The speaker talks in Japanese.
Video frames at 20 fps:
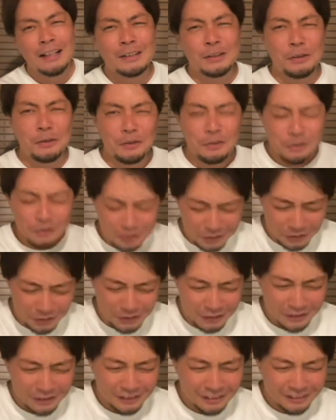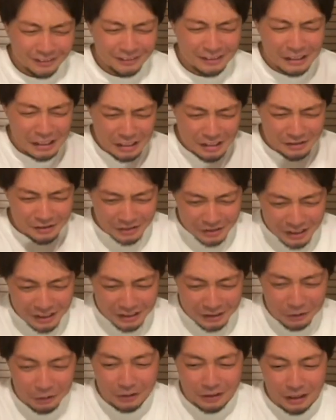その原
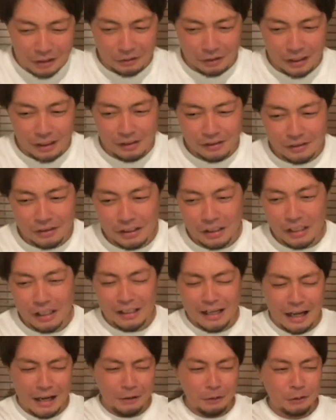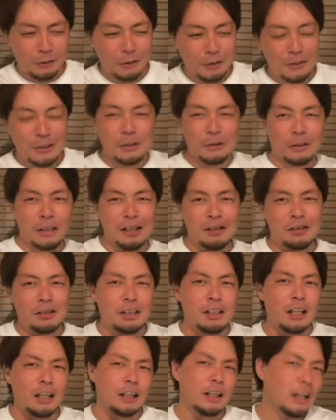付き、乗ってる原付きがあの当時の原
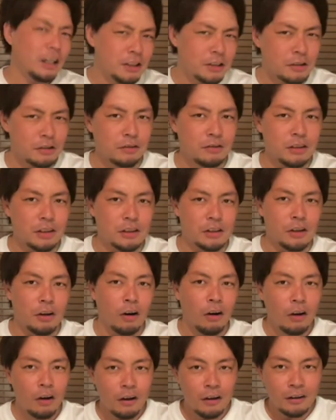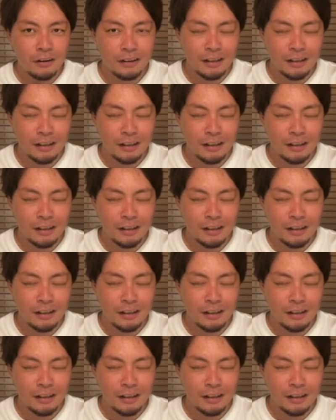付きだったりするんですよ。